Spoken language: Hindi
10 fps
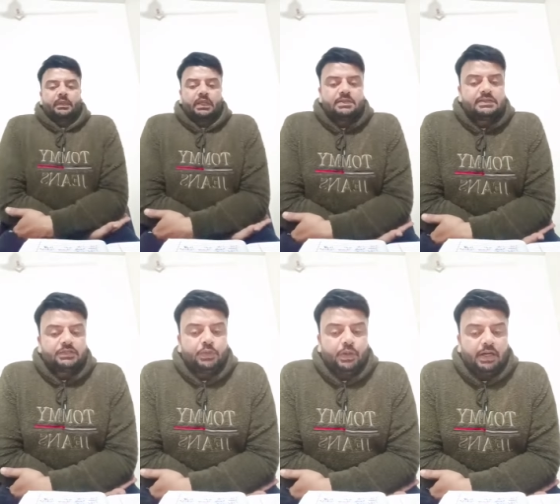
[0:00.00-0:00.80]

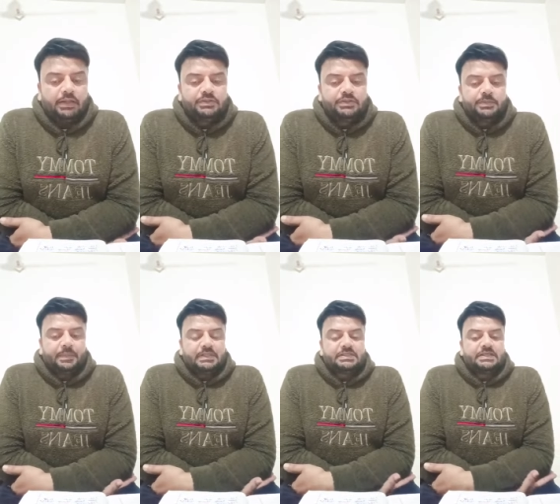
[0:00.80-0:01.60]
साथियों आज
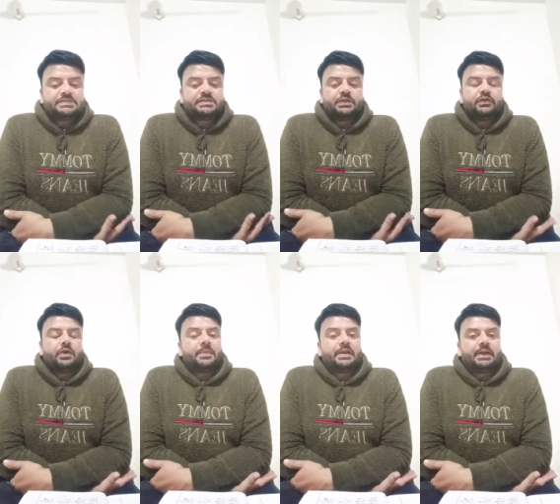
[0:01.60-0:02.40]
25
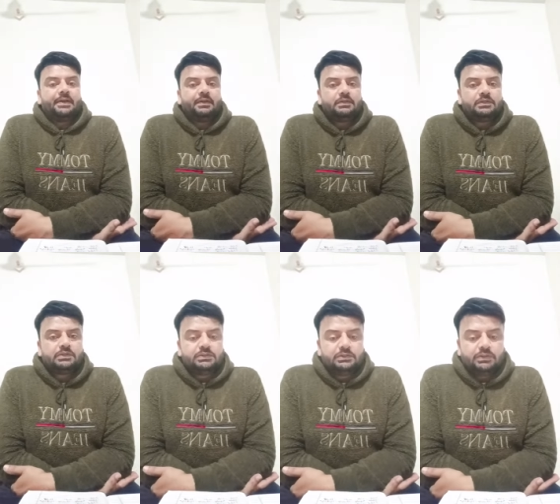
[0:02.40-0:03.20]
नवंबर है
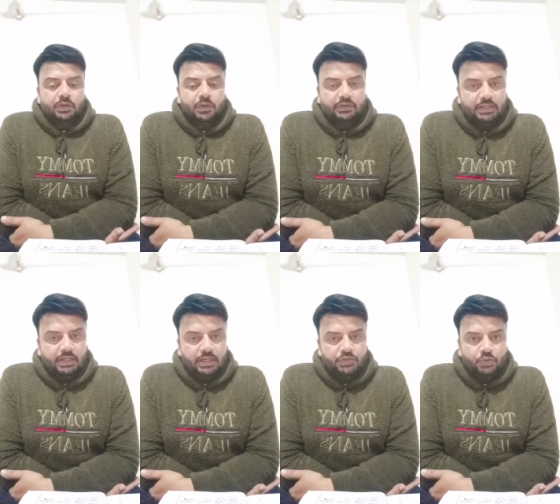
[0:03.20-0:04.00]
और दिन
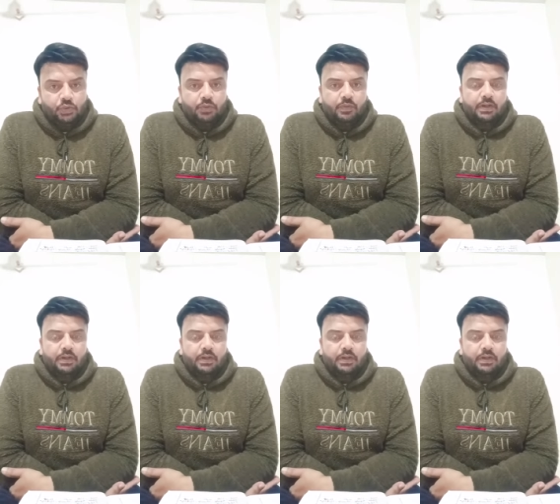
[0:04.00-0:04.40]
है शुक्रवार